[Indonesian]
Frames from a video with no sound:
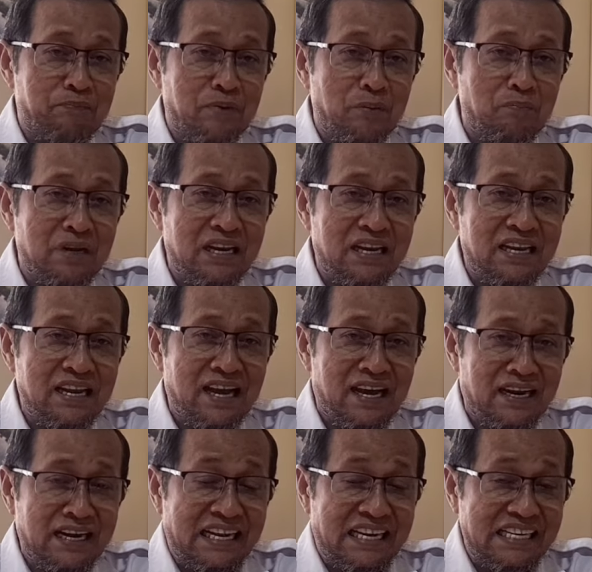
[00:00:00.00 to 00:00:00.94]

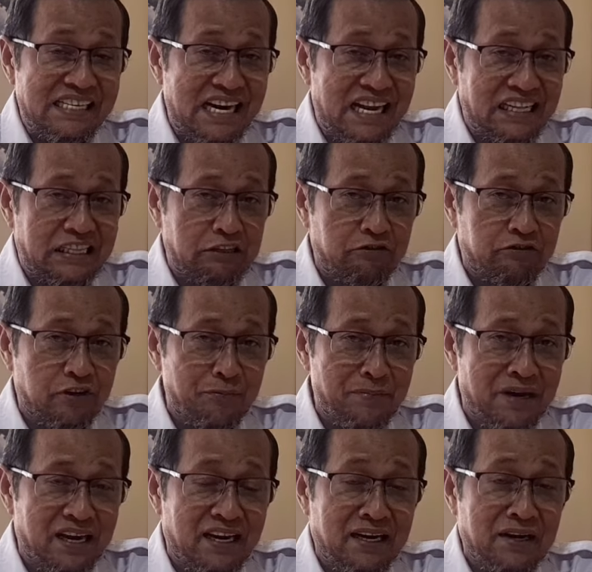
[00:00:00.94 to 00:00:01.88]
pemilihan legislatif
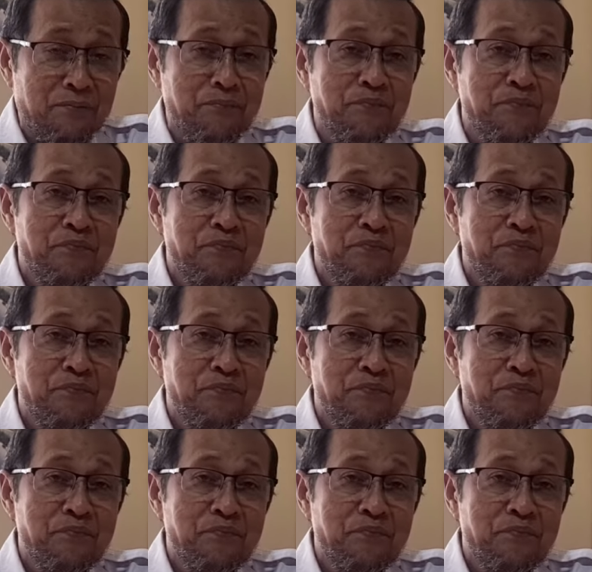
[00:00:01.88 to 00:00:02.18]
kemarin